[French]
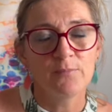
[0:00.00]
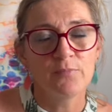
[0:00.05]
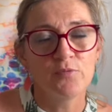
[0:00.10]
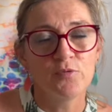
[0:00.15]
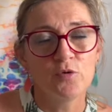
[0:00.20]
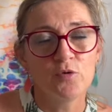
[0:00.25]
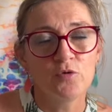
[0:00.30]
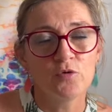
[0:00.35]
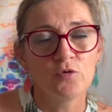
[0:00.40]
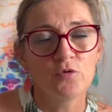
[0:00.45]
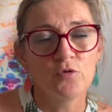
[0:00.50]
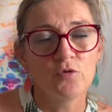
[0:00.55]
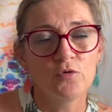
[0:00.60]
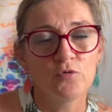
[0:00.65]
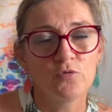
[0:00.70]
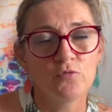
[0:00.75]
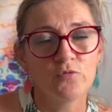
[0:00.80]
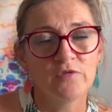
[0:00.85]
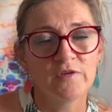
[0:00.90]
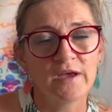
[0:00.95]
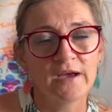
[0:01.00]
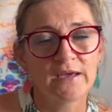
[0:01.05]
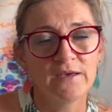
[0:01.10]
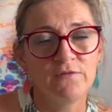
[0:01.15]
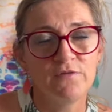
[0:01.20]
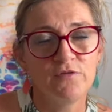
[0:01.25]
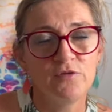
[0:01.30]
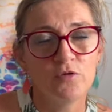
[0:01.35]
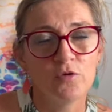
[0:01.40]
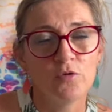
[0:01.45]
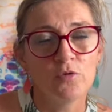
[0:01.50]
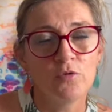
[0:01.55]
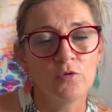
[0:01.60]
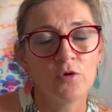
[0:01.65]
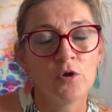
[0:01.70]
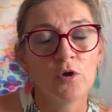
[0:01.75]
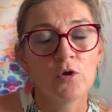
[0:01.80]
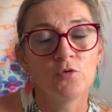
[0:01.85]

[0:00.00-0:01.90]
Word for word: pour que nous arrivions